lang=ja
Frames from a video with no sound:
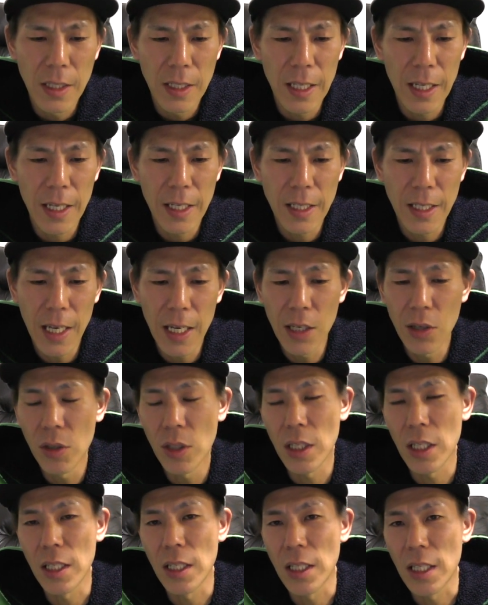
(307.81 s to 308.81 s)
で最後
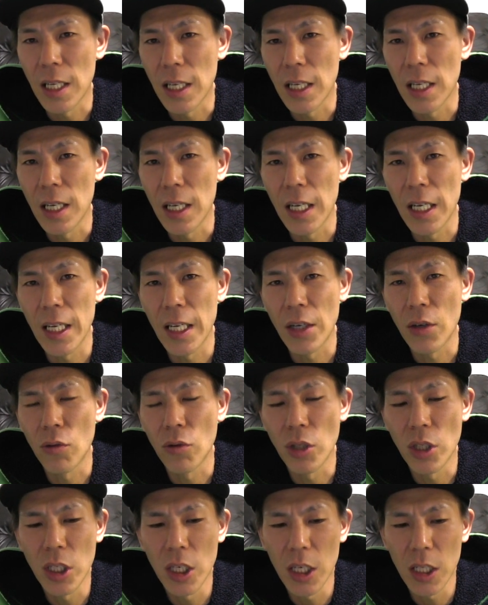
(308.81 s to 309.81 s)
にですね、えー、
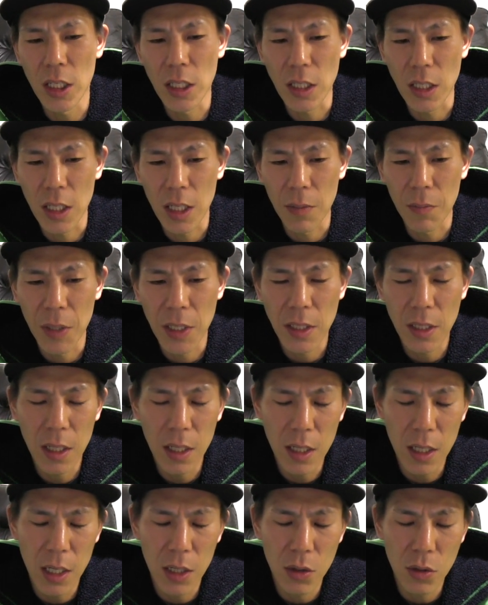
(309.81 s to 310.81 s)
こちらですね、まあ、
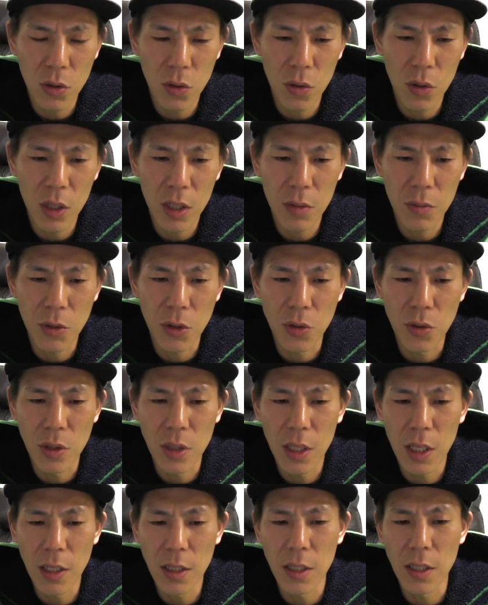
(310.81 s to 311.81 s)
前回の動画でも言っ
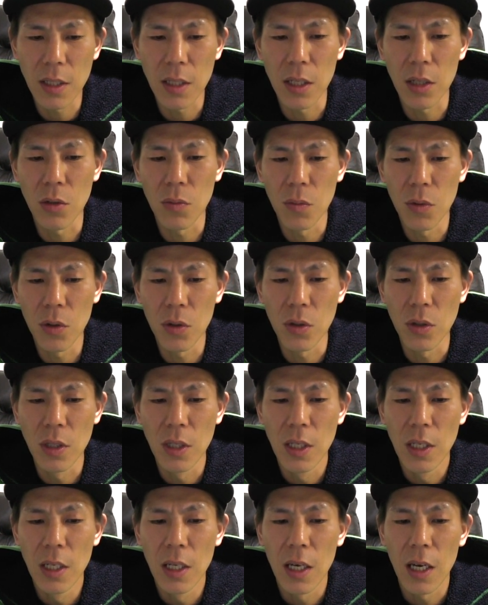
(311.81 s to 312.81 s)
たんですけども
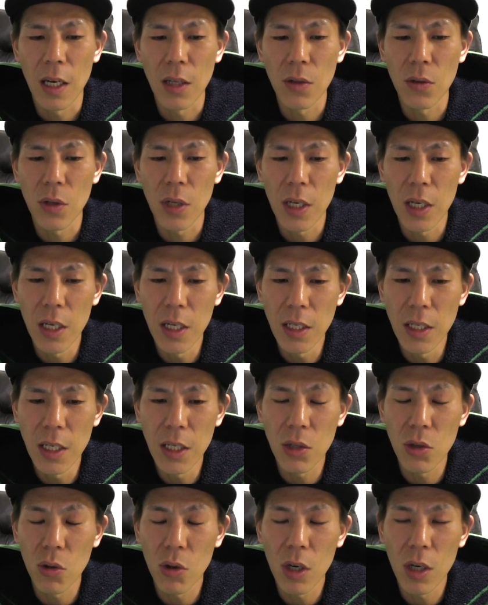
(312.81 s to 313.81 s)
あの
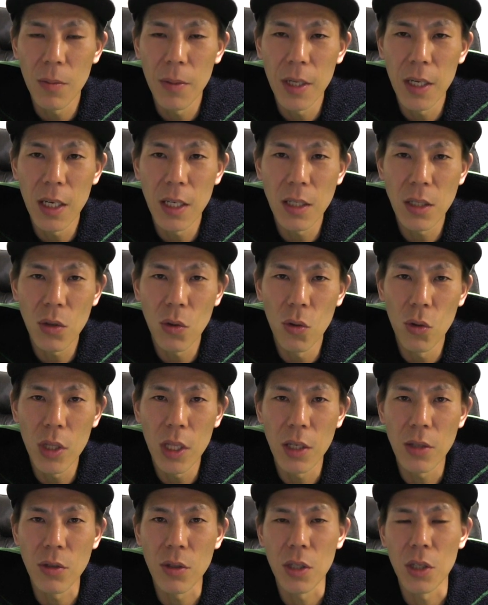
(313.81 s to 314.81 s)
ANA
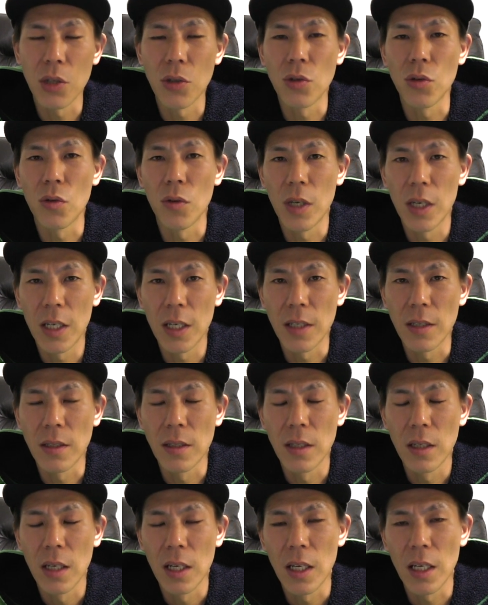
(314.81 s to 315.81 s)
トラベラーズホテルっていうのは、
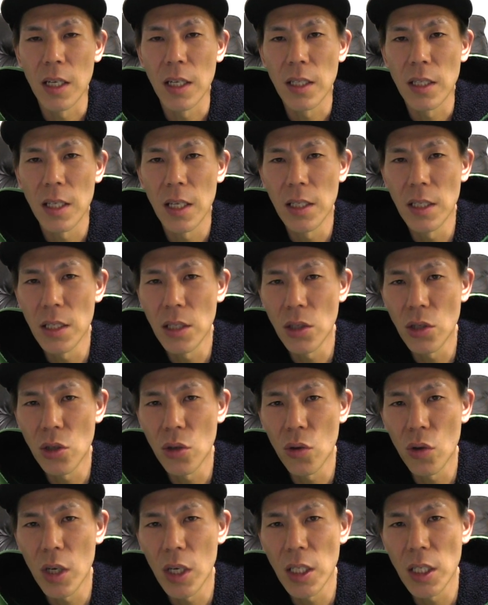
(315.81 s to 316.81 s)
えー、先日
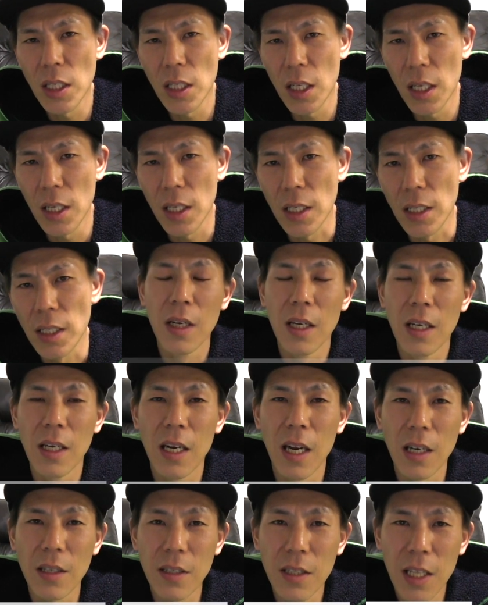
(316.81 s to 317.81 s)
紹介した
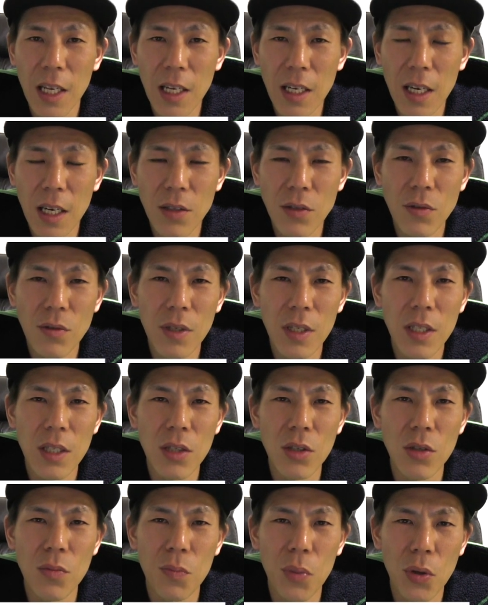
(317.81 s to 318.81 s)
楽天が運営
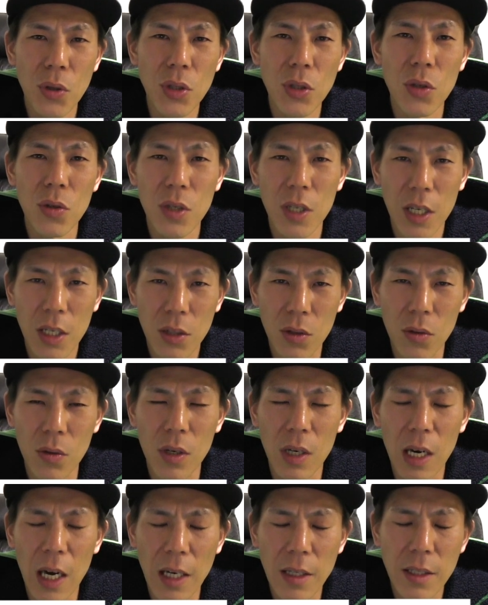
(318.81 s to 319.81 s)
するポイントサイト
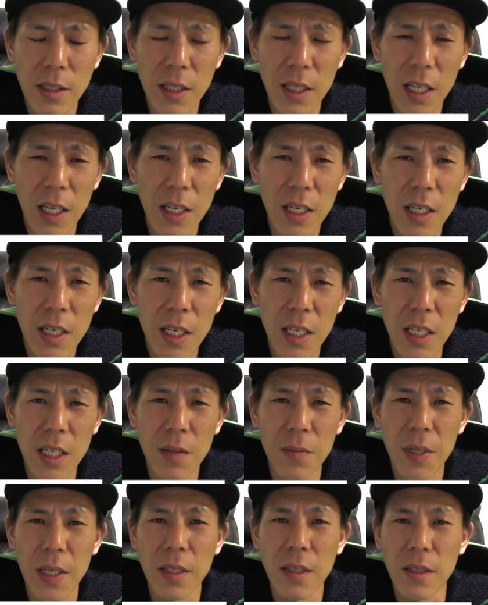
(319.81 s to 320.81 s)
楽天
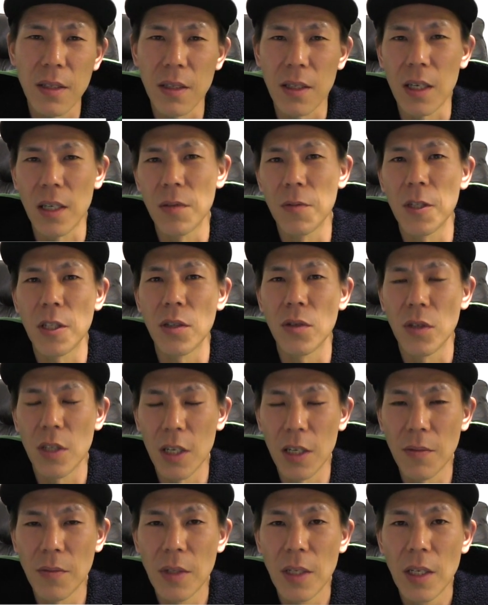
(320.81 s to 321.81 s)
リーベイツってありますよ
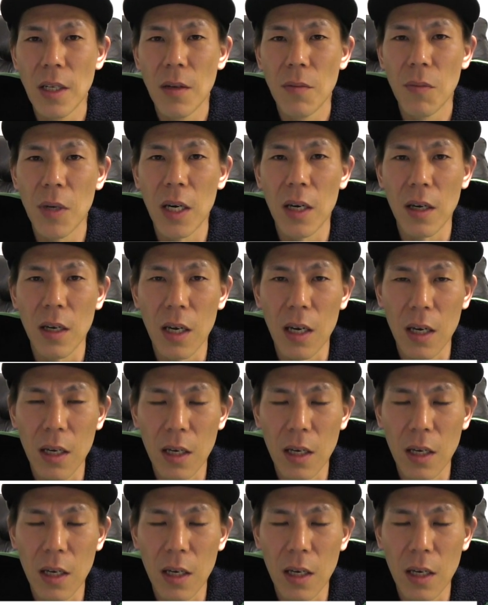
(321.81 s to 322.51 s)
ね、まあ、